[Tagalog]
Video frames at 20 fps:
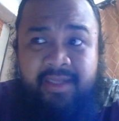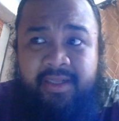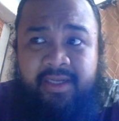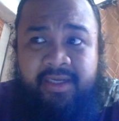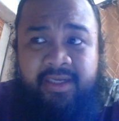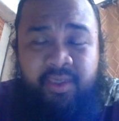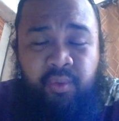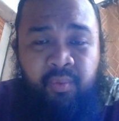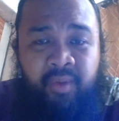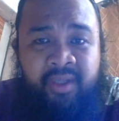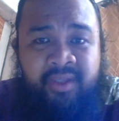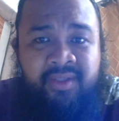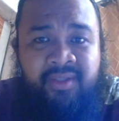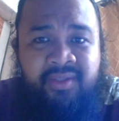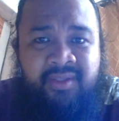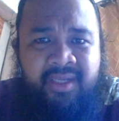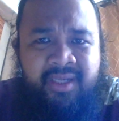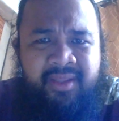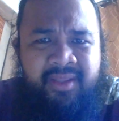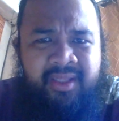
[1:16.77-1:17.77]
They're the
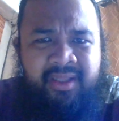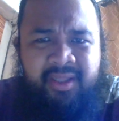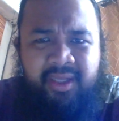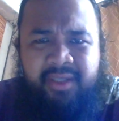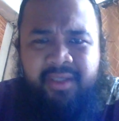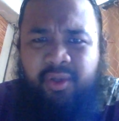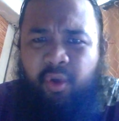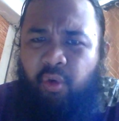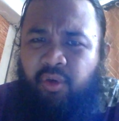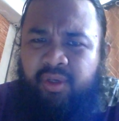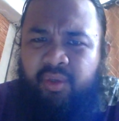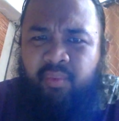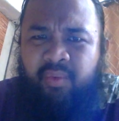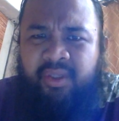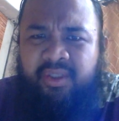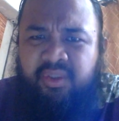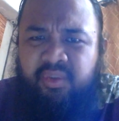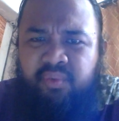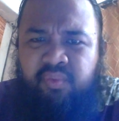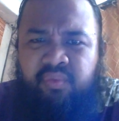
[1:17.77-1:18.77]
ones, I think they're the only
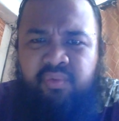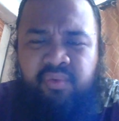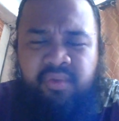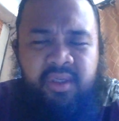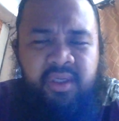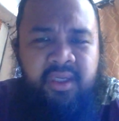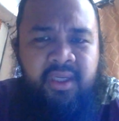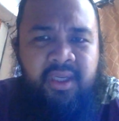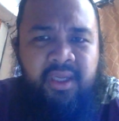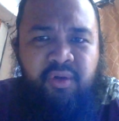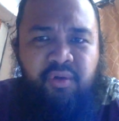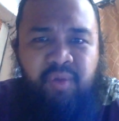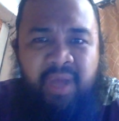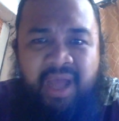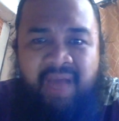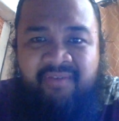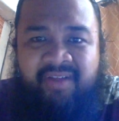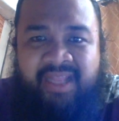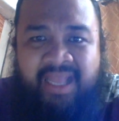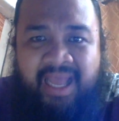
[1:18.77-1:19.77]
ones who, who
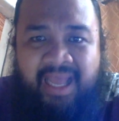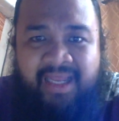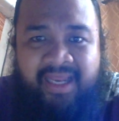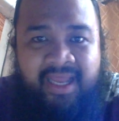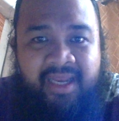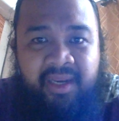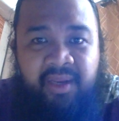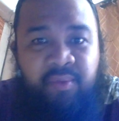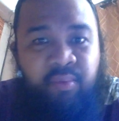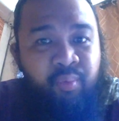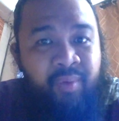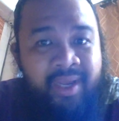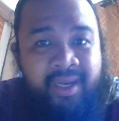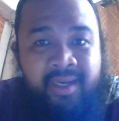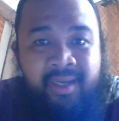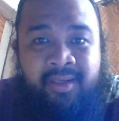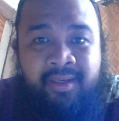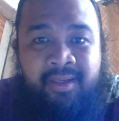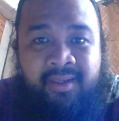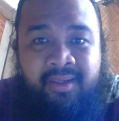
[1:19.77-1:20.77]
haven't had any win